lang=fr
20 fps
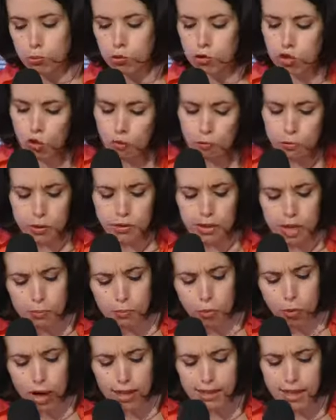sauf
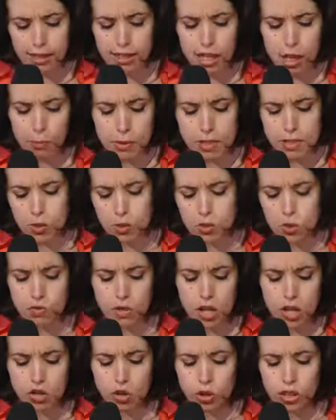peut-être pour la dernière prise de
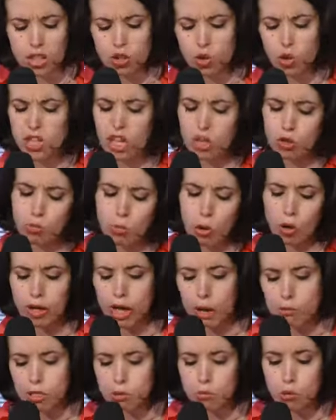sauvetage de Quito qui a dû
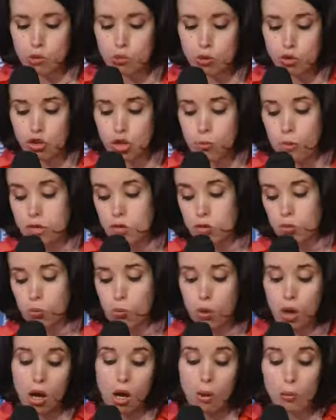manquer un petit peu de budget parce que,
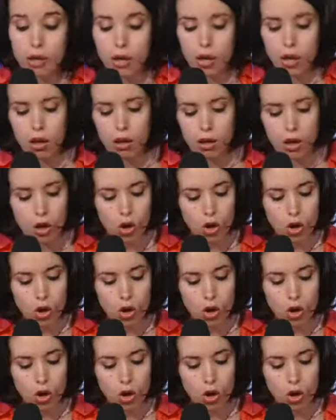ben oui, hein,